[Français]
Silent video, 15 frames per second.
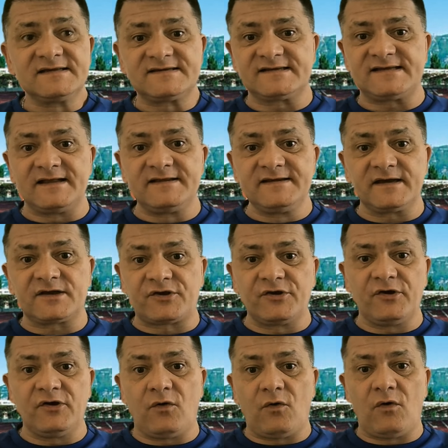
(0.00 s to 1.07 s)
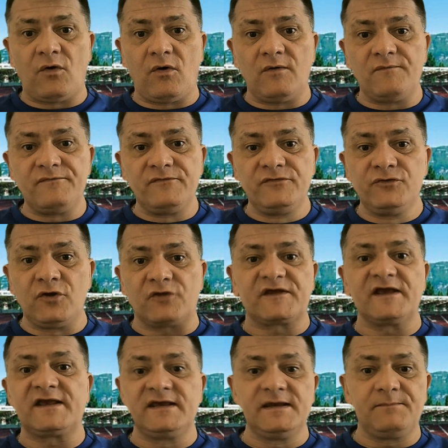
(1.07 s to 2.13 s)
C'est-à-dire que
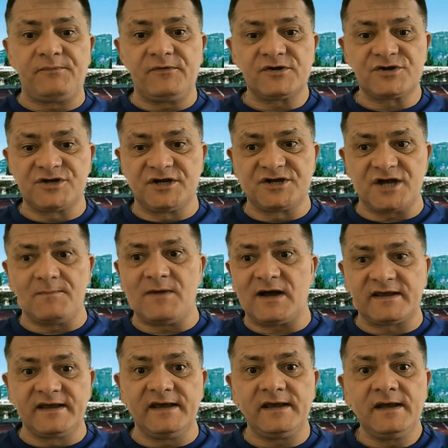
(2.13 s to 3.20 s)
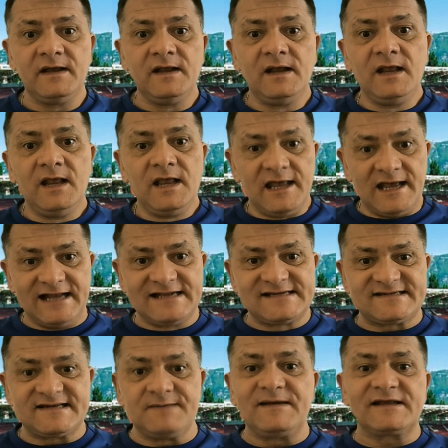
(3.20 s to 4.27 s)
notre équipe, j'ai déjà remarqué, elle
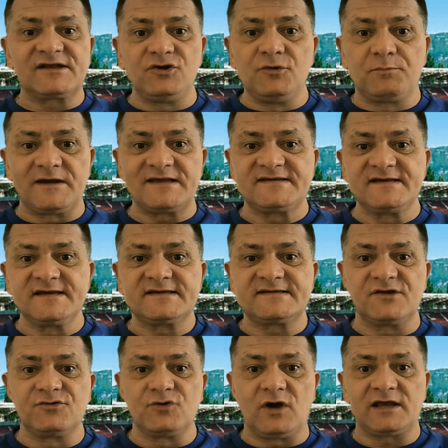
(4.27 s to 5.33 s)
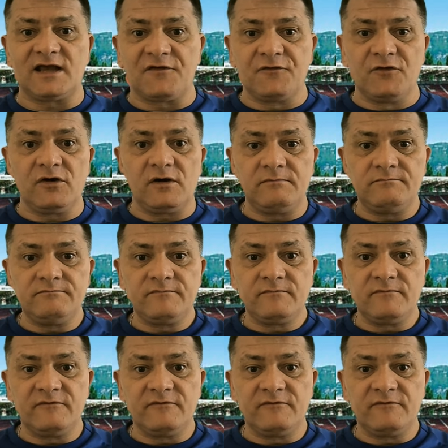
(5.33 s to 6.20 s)
sait mettre le pressing, ça dure un quart d'heure,